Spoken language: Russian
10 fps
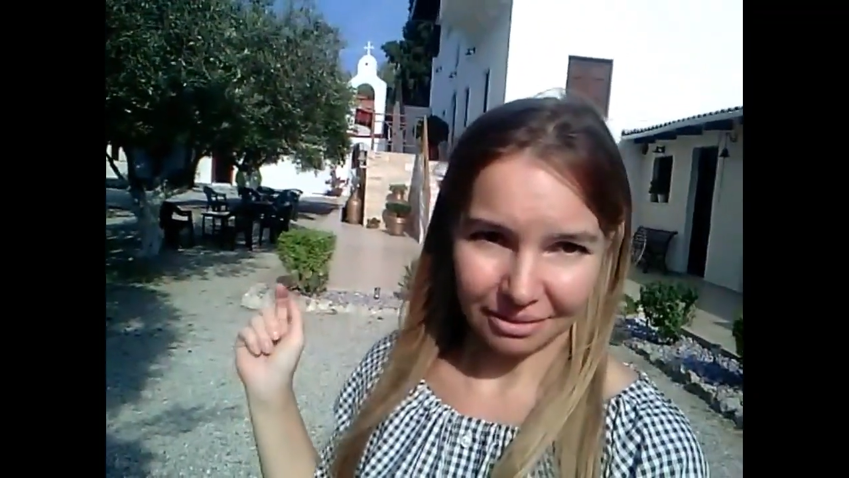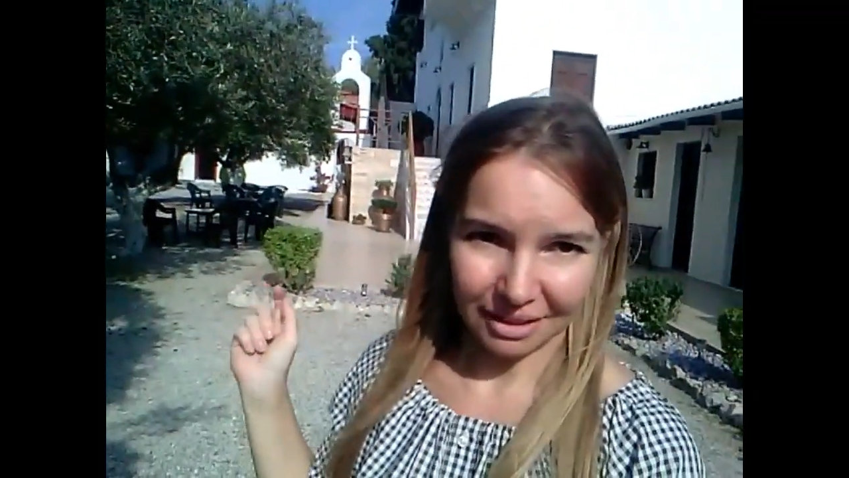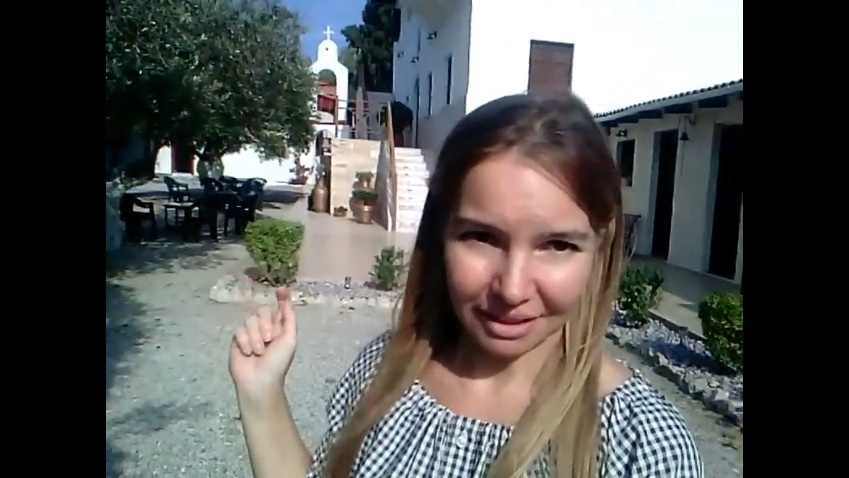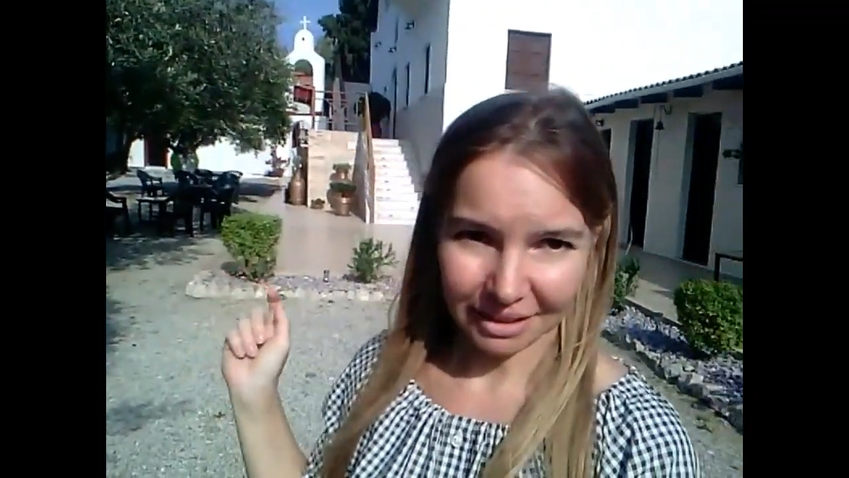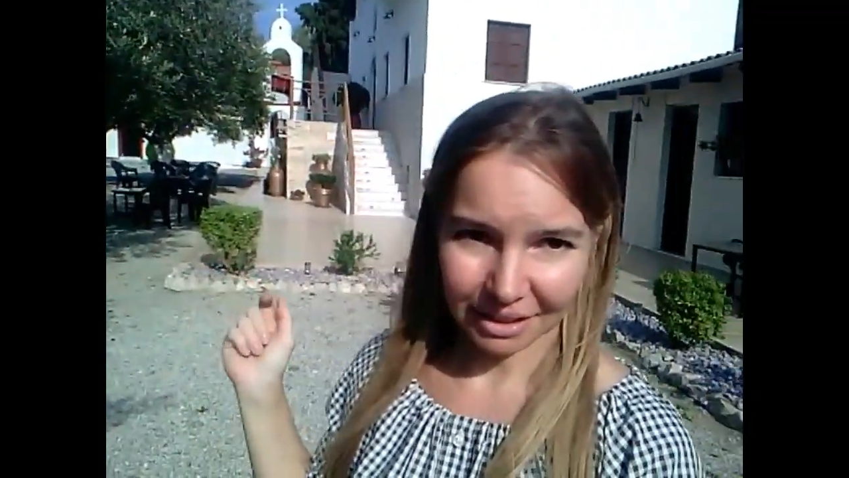
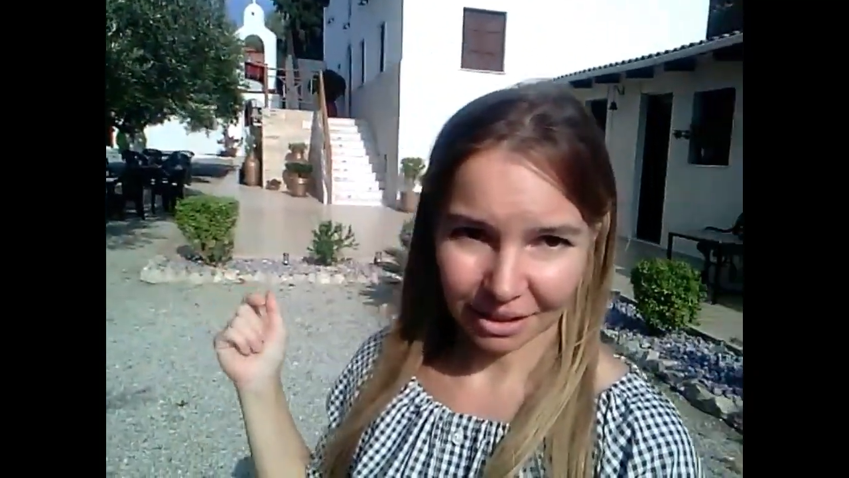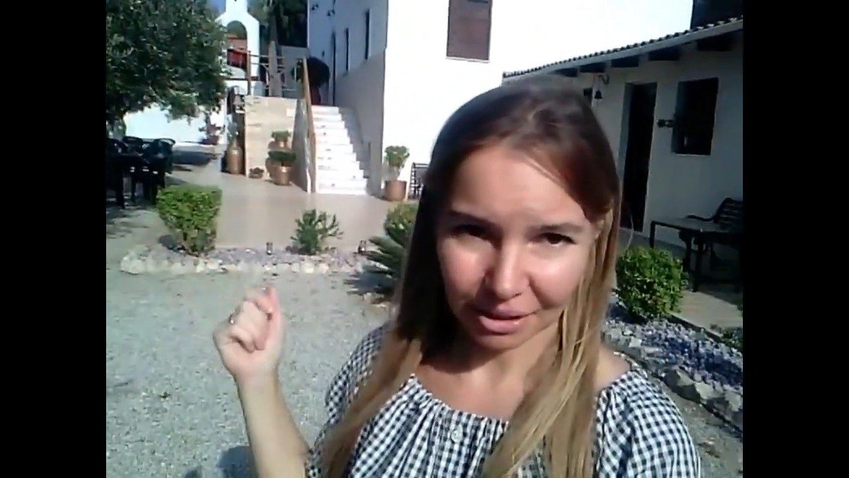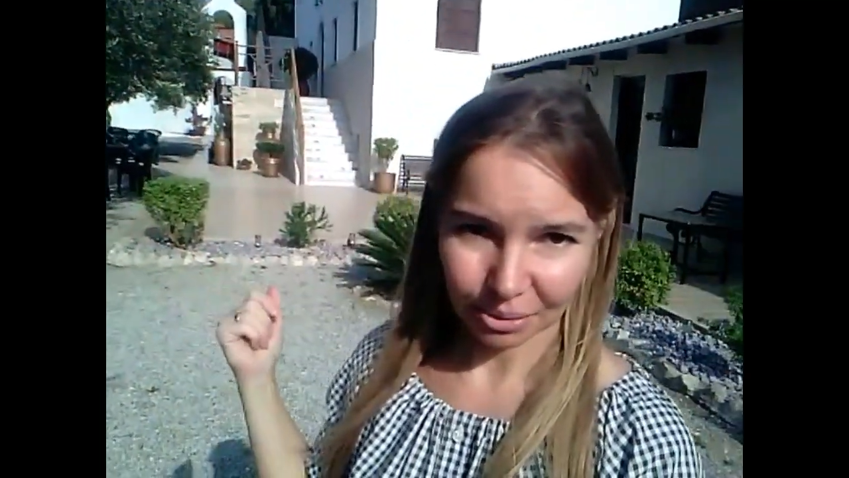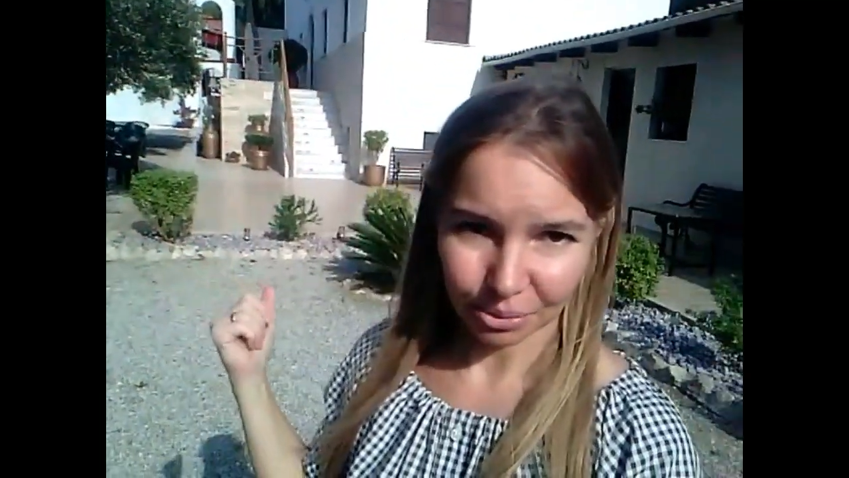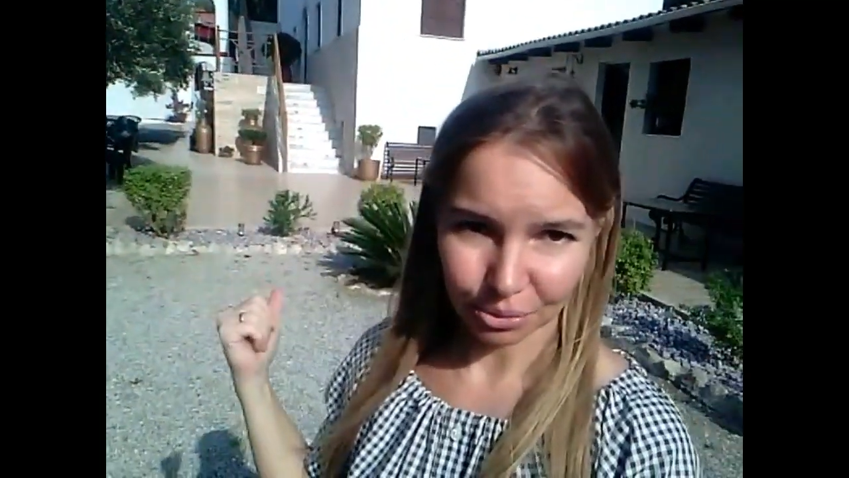
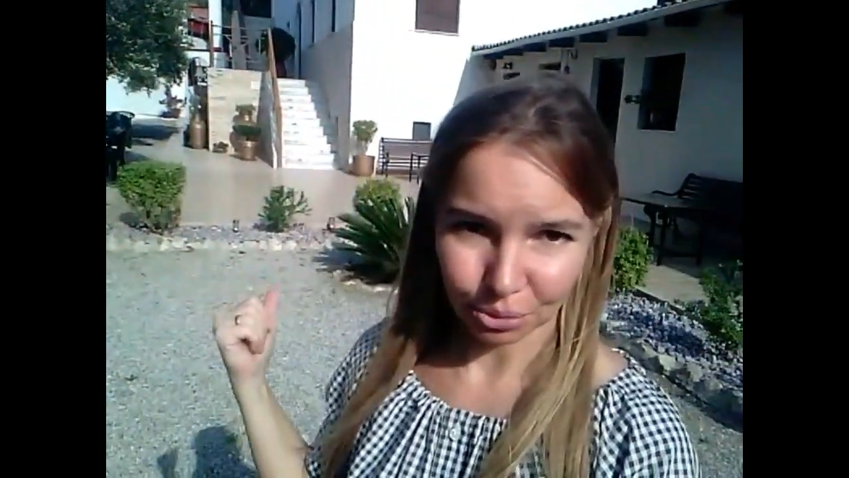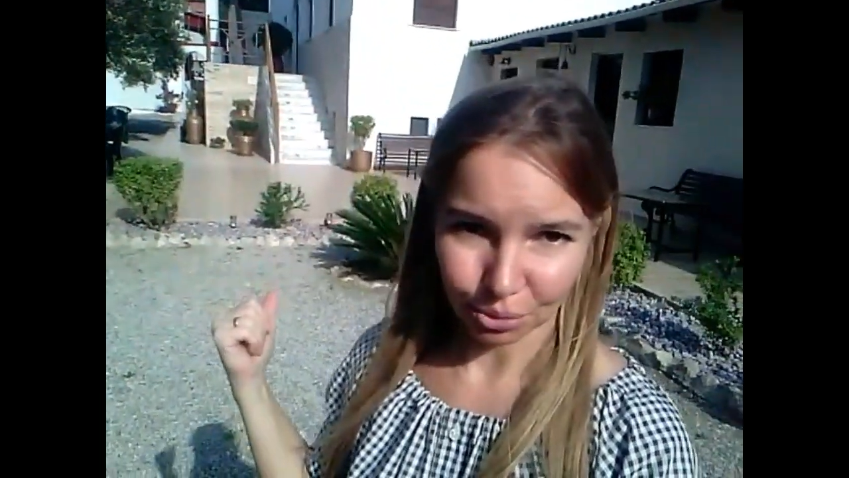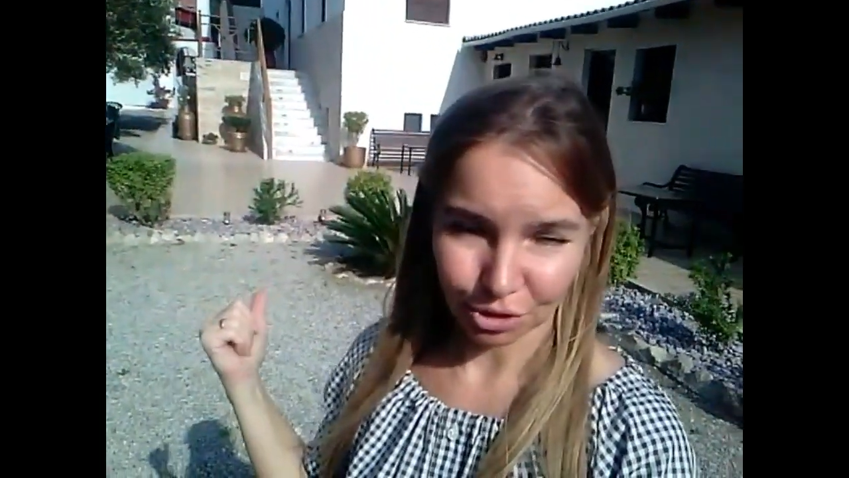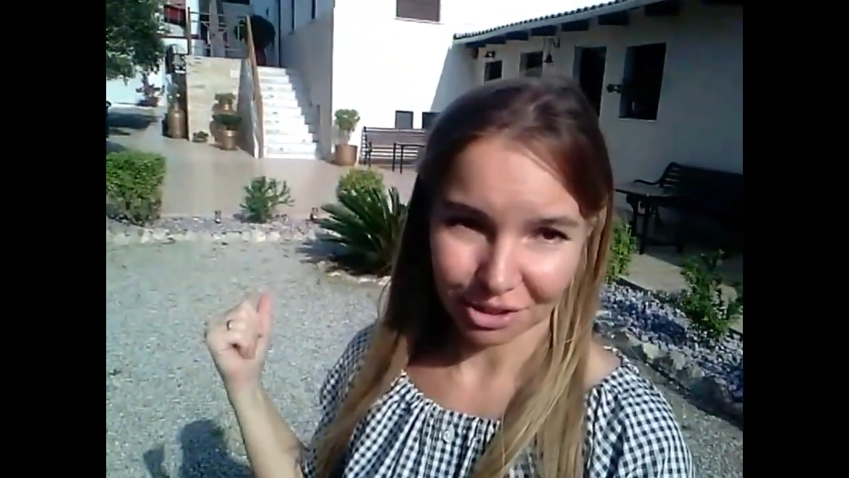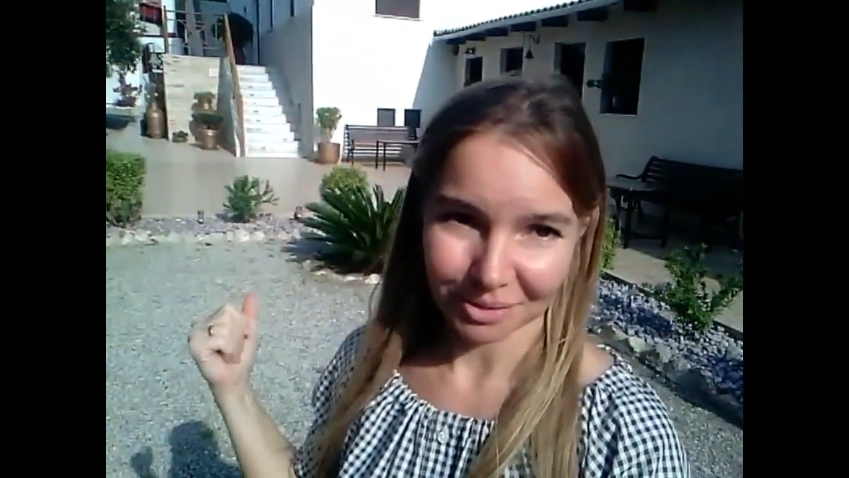вдалеке он
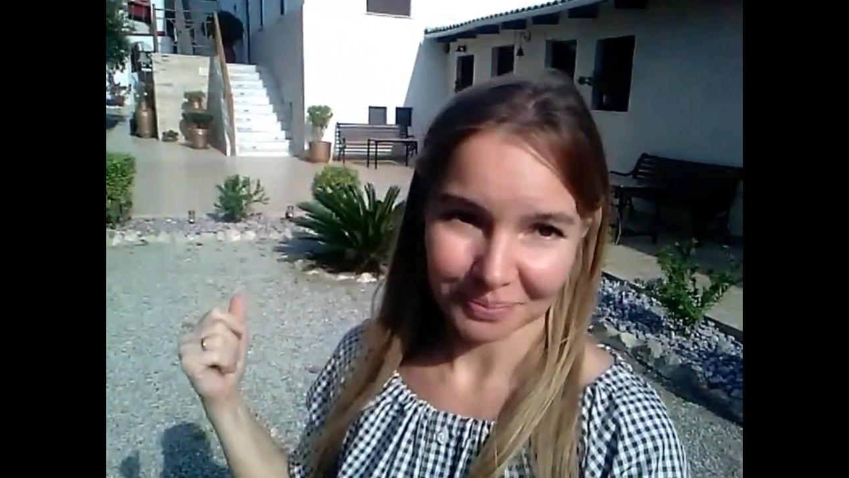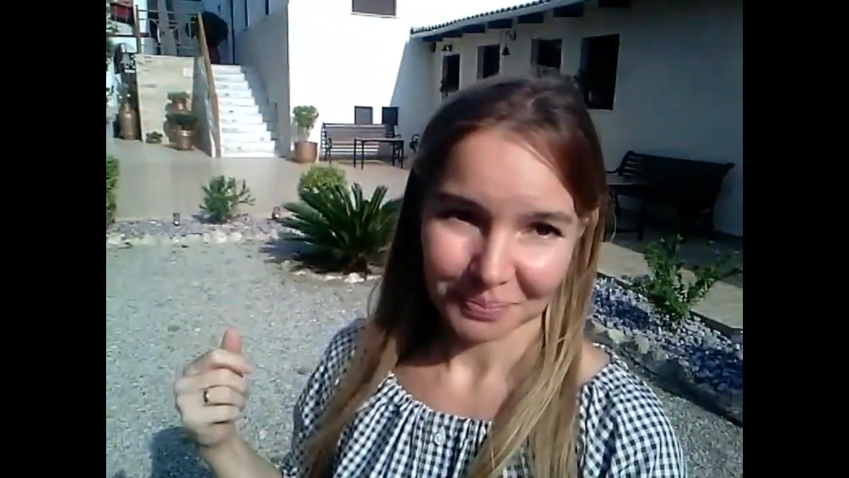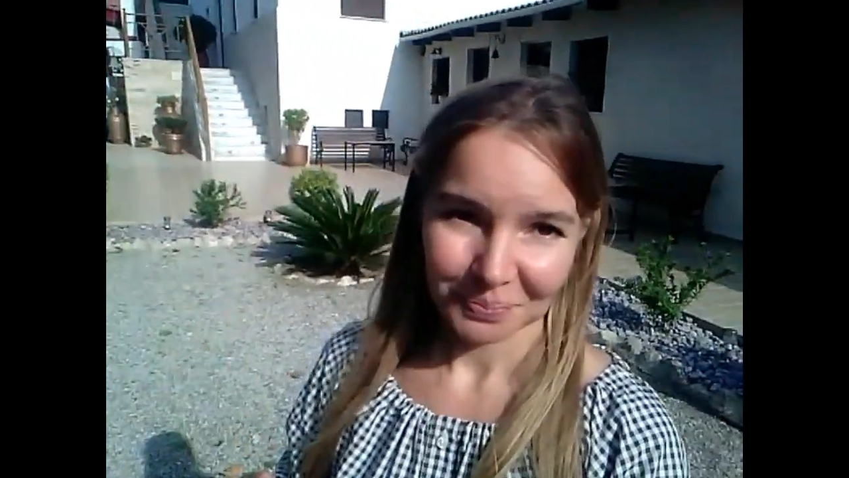тоже